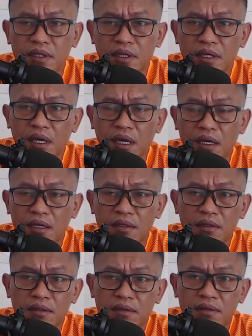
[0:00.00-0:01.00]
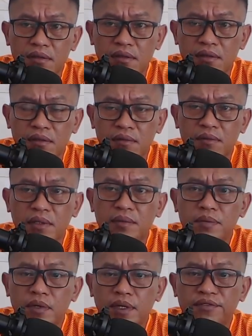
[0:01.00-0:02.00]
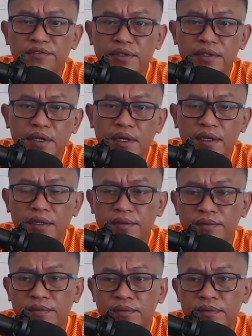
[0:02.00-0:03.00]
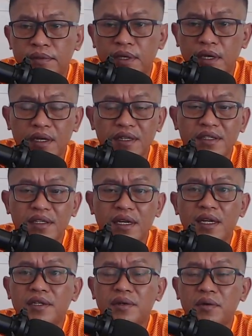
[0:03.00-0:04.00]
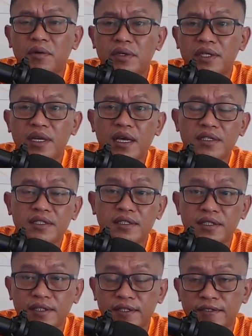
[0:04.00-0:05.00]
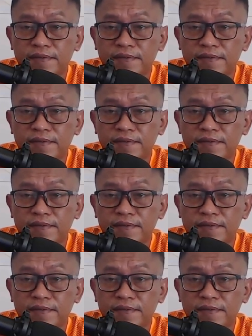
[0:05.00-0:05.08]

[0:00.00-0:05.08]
ya menimbulkan fitnah karena tidak adanya koordinasi